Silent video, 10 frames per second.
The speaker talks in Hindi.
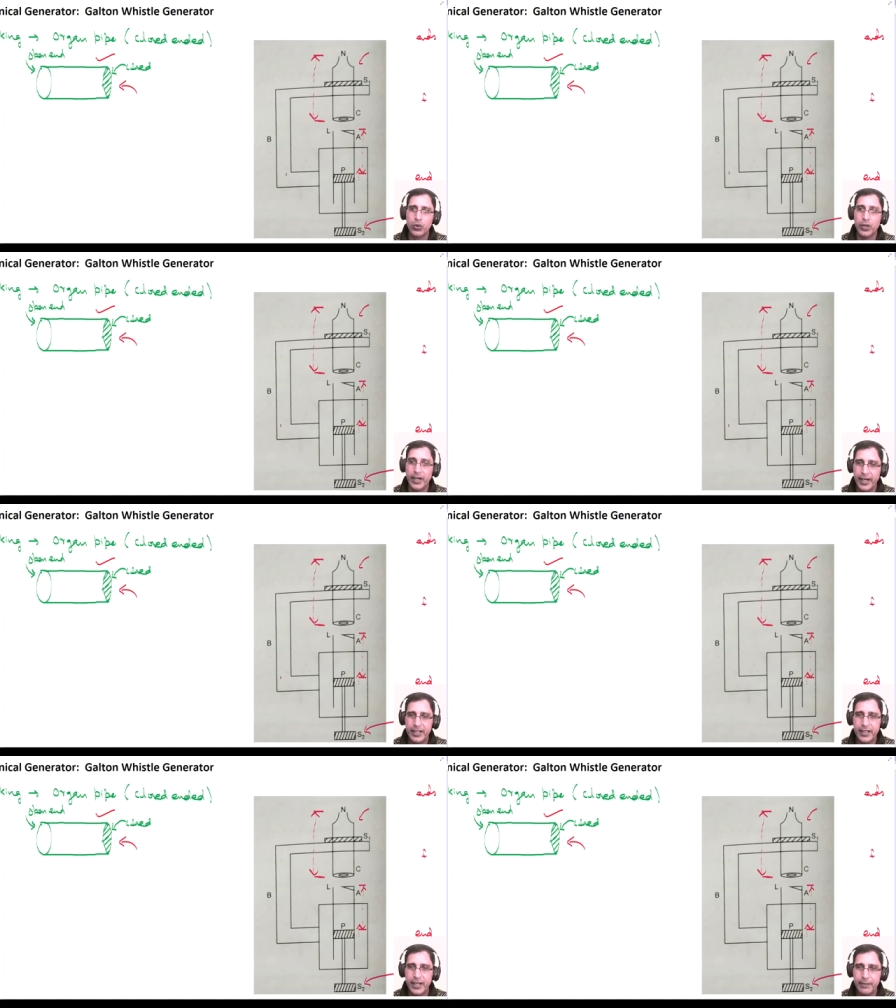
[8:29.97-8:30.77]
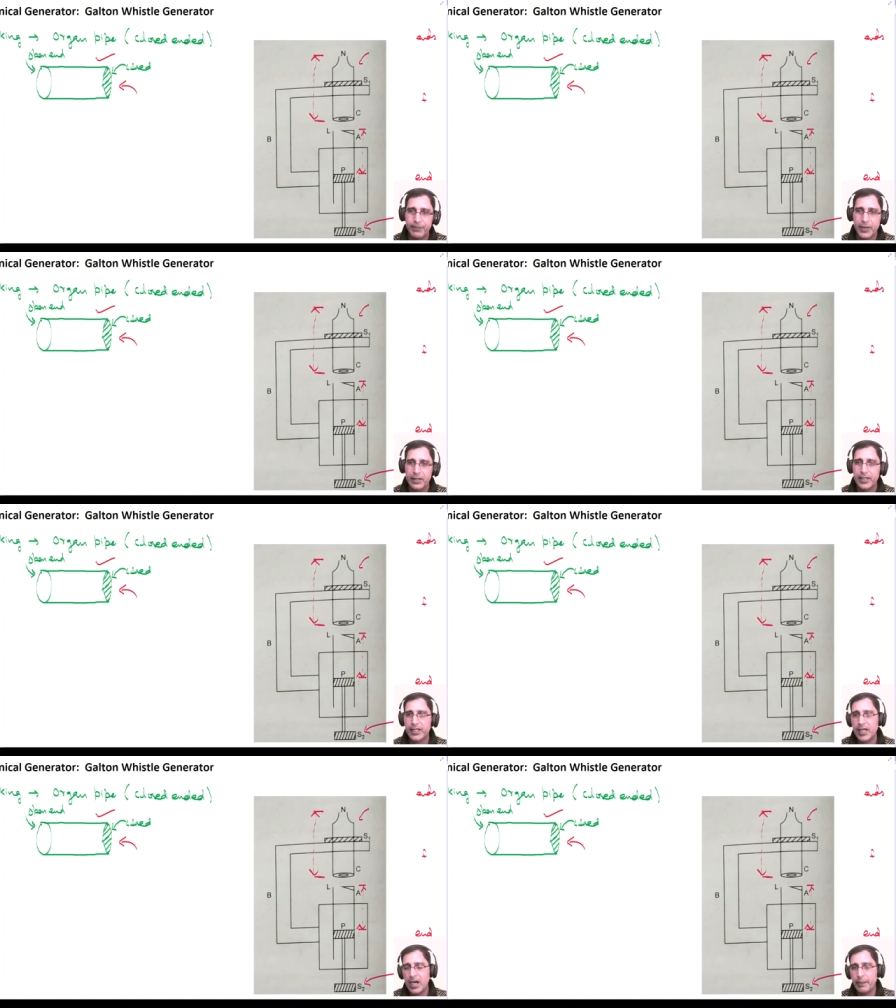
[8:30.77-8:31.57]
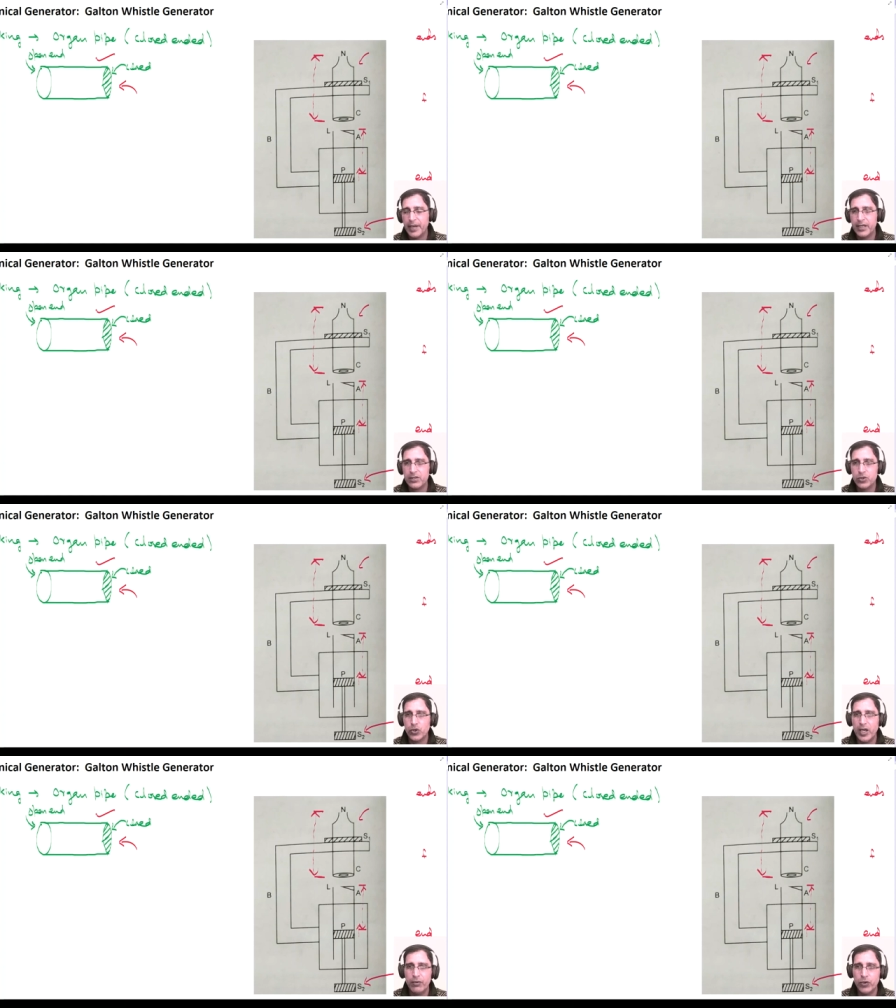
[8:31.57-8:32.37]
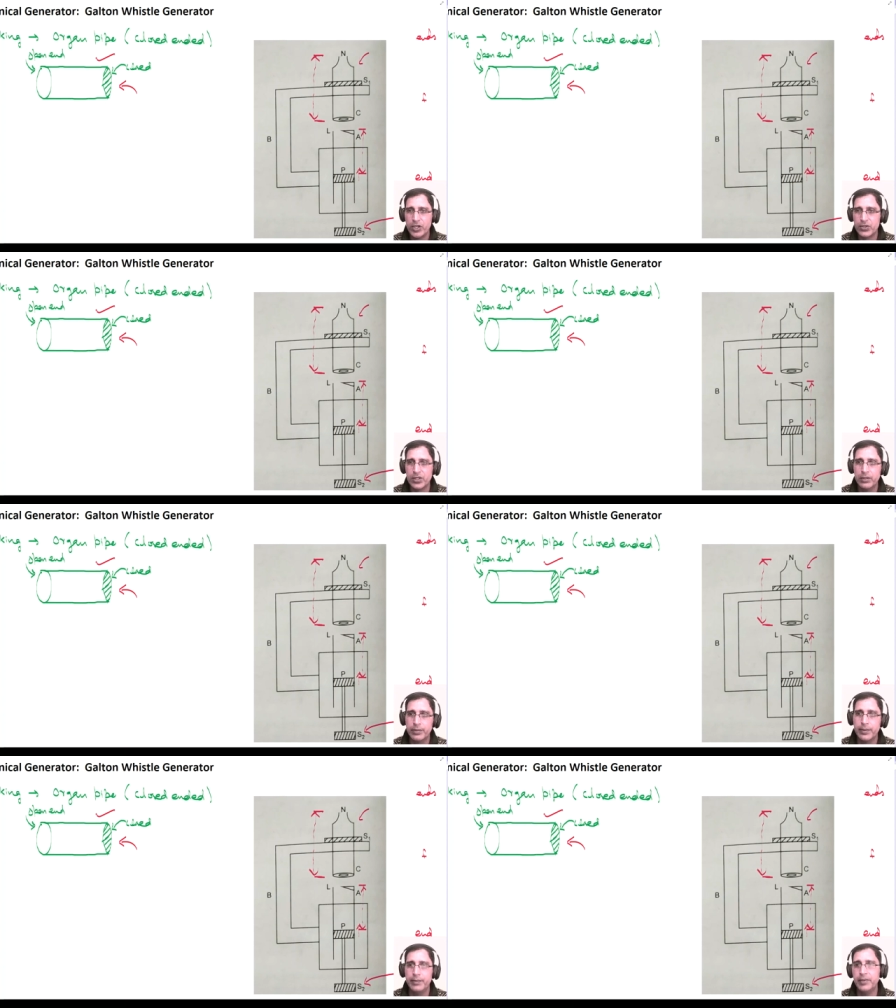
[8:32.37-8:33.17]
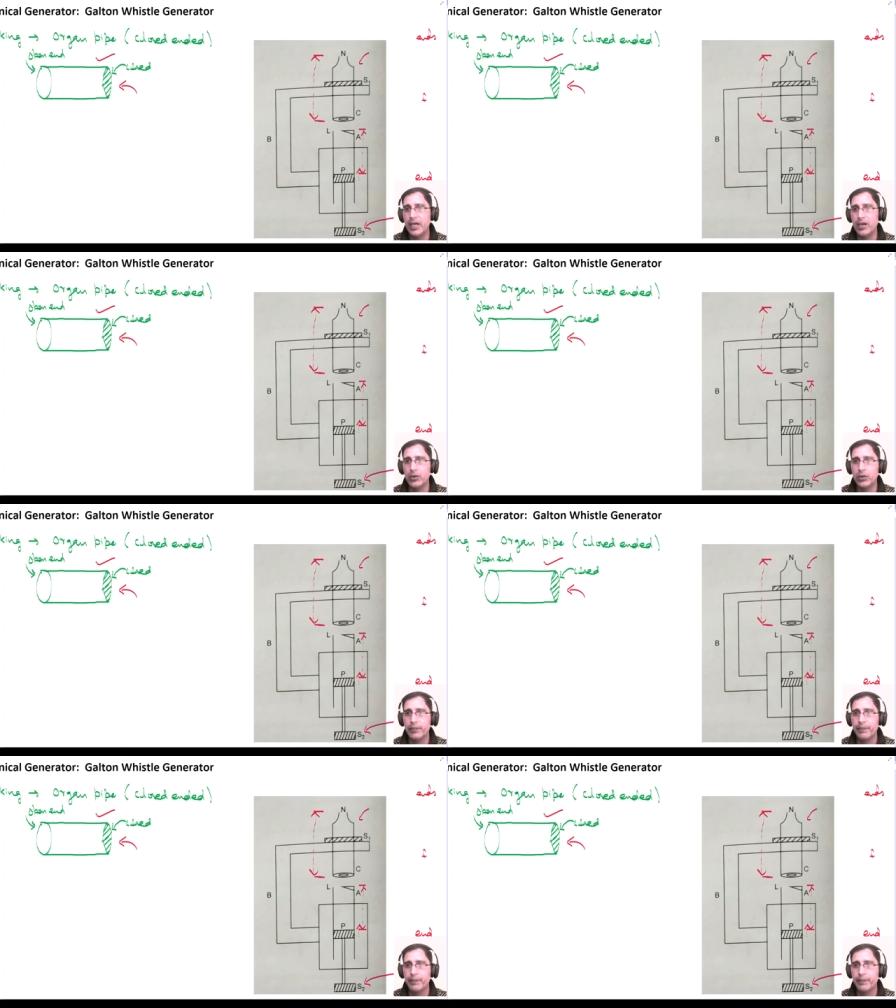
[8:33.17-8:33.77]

दोनों कनेक्टेड है कि ऑपरेटर्स जो है वो डिस्टर्ब ना हो